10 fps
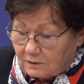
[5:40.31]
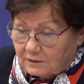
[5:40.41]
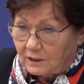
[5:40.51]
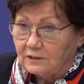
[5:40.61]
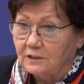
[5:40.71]

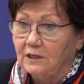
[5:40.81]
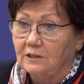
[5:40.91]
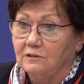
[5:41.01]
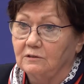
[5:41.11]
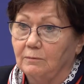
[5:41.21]

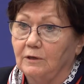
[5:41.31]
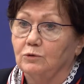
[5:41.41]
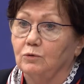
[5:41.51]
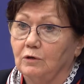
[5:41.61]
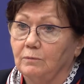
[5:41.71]
законодательством,
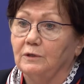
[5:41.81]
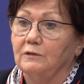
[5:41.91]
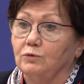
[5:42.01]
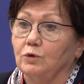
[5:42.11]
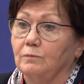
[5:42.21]
которое
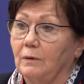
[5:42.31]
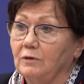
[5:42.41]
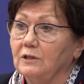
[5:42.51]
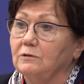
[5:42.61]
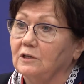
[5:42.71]
было в тот
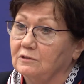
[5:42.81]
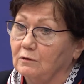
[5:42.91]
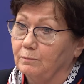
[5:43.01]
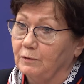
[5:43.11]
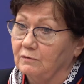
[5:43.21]
момент,
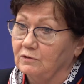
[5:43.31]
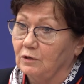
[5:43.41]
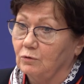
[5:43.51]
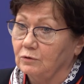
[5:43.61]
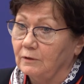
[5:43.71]
действовал первый
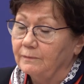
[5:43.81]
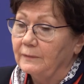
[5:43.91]
закон